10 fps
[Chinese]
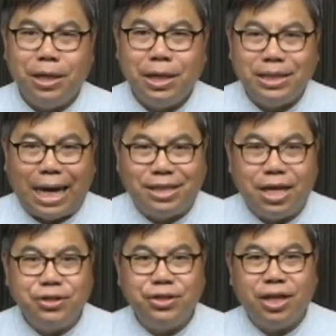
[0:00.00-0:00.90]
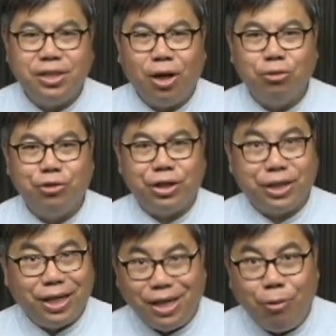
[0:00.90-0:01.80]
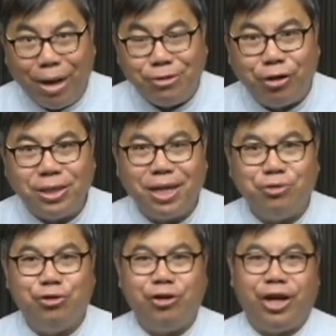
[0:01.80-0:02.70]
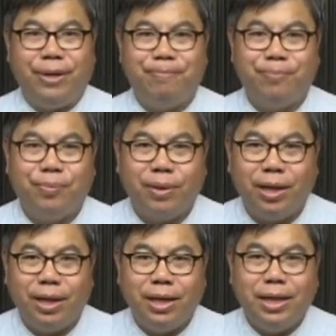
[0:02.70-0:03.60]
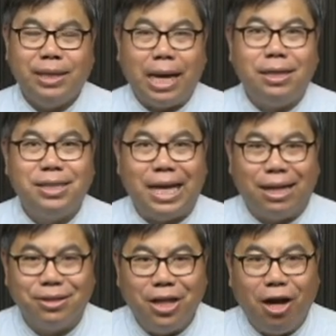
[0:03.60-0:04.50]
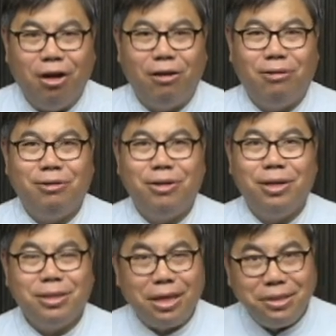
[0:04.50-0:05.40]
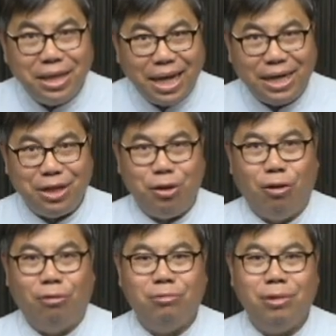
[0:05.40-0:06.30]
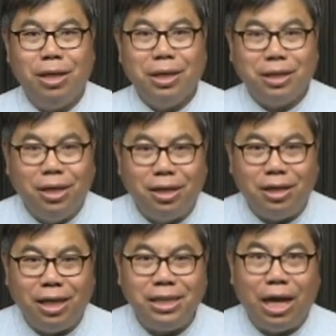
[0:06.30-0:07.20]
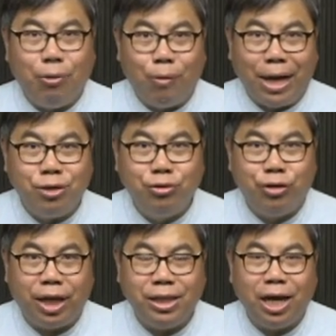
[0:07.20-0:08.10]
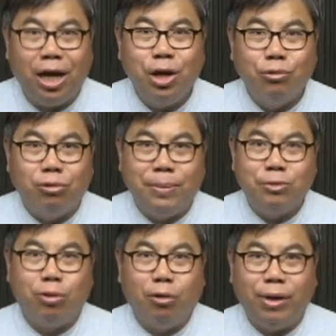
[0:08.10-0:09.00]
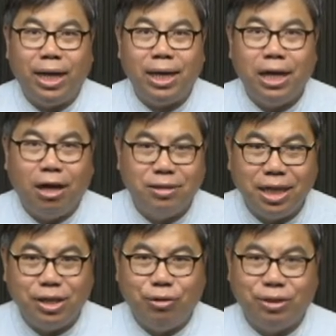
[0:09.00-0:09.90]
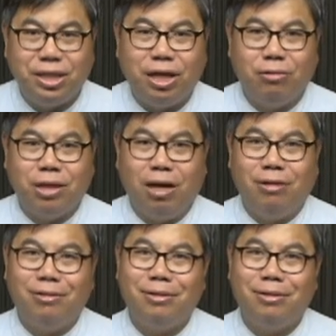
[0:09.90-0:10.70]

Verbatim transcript: 假先知的教训可能完全正确，他的讲道的内容可能也完全的我们所谓好正统的教导，